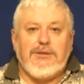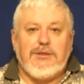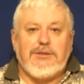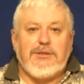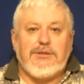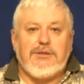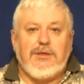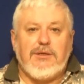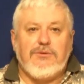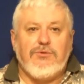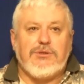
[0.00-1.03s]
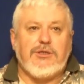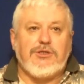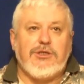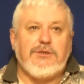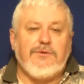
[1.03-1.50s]
до, до
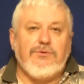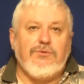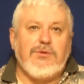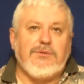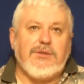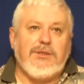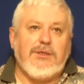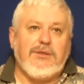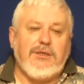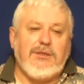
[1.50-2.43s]
сошествия Духов Святых.